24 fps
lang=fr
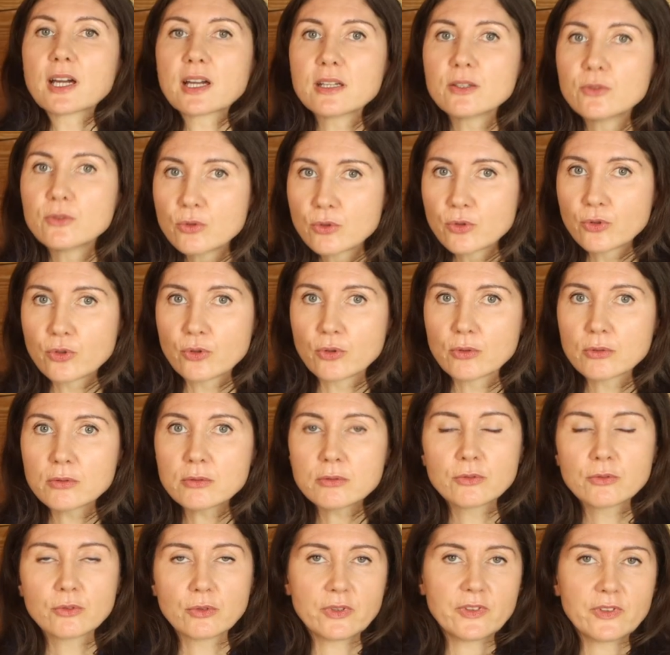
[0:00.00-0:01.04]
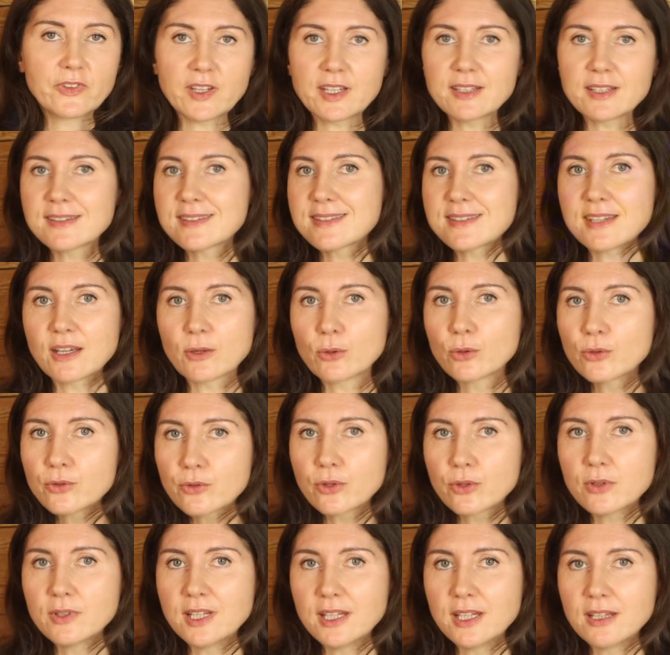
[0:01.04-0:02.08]
réduction de cette
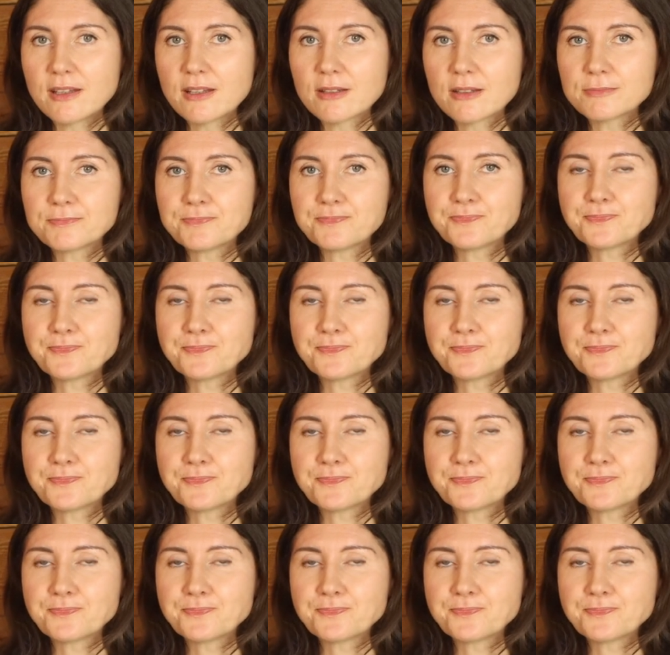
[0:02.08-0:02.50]
sérotonine.